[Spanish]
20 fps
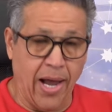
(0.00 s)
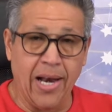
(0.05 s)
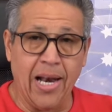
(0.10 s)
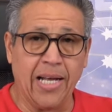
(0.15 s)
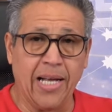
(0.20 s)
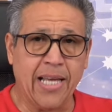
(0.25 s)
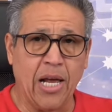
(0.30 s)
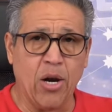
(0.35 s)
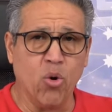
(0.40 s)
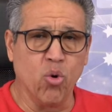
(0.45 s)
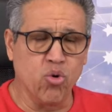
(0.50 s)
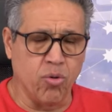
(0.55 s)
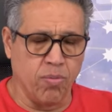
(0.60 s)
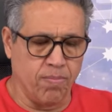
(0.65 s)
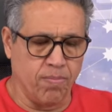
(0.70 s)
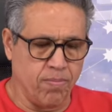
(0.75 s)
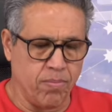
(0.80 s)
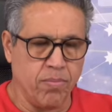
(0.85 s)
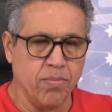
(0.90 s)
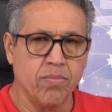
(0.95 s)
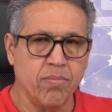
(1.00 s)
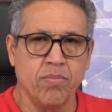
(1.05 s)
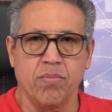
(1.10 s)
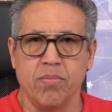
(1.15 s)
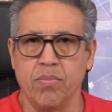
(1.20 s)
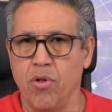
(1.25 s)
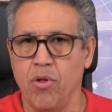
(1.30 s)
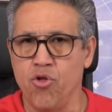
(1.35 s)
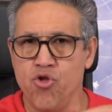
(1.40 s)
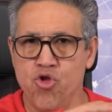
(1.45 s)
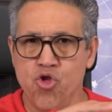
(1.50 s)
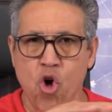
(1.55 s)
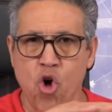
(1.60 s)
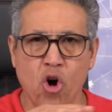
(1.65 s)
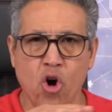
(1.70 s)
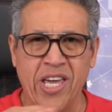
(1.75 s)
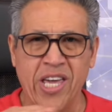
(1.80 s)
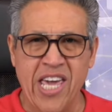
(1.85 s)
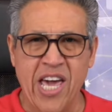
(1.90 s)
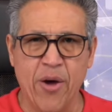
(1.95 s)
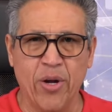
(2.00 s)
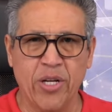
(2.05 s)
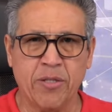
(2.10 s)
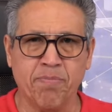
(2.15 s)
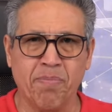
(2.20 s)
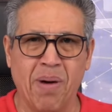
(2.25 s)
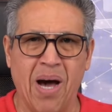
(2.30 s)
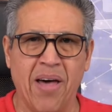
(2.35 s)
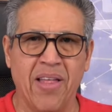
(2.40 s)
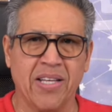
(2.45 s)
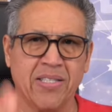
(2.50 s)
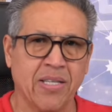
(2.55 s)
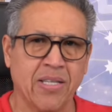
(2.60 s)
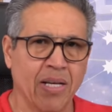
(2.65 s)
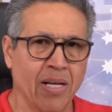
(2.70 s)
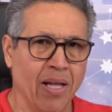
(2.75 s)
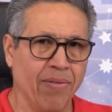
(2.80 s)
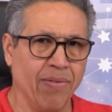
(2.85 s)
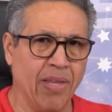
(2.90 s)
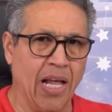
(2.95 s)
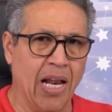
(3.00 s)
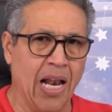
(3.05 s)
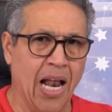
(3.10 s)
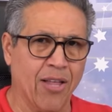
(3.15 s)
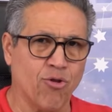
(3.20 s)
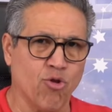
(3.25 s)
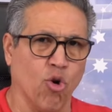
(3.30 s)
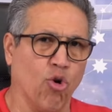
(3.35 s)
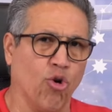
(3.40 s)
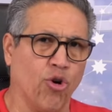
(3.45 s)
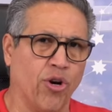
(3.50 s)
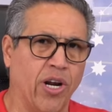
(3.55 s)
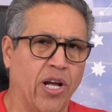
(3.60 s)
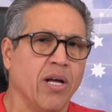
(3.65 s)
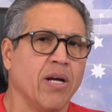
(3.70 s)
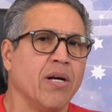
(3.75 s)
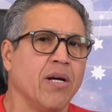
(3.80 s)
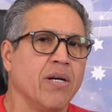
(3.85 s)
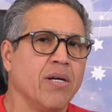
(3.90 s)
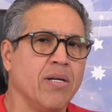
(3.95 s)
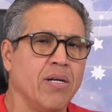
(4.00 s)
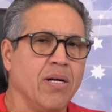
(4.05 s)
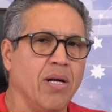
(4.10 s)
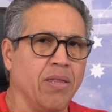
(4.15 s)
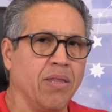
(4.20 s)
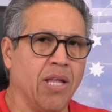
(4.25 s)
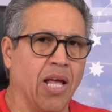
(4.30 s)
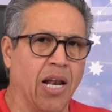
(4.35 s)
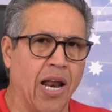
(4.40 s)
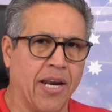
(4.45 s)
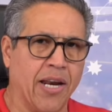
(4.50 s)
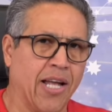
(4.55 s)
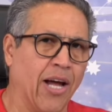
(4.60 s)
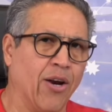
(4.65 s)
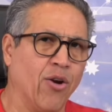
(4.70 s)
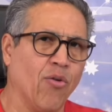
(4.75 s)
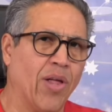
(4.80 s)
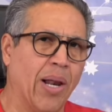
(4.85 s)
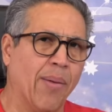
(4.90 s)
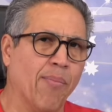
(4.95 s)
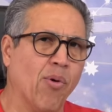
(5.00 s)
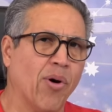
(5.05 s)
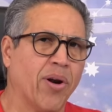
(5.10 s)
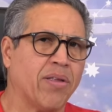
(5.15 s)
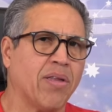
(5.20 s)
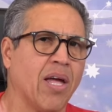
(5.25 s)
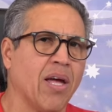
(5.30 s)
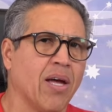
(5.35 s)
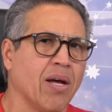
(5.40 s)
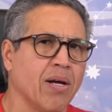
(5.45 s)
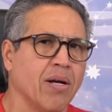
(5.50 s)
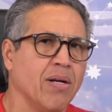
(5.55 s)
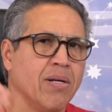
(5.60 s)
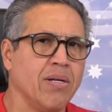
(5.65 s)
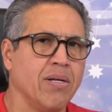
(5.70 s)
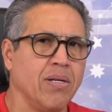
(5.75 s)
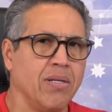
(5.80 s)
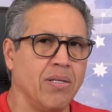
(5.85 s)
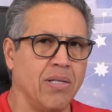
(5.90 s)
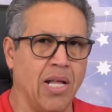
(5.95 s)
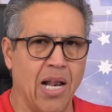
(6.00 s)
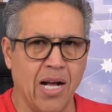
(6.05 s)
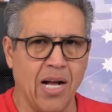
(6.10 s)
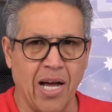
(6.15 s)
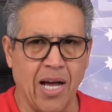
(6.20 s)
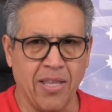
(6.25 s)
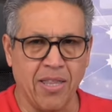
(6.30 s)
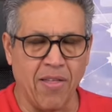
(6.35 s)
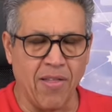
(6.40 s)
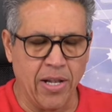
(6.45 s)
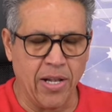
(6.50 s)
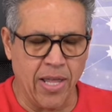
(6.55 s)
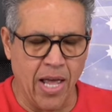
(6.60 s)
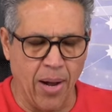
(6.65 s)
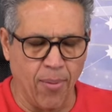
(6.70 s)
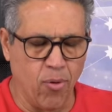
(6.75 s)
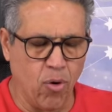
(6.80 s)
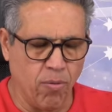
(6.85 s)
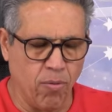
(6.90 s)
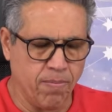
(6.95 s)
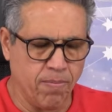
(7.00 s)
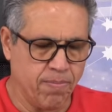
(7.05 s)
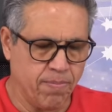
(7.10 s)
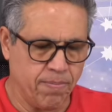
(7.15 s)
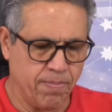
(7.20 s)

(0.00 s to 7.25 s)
En la salud, no quiero espadas, ni la torre, ni el arcano de la muerte, ni la carta del diablo.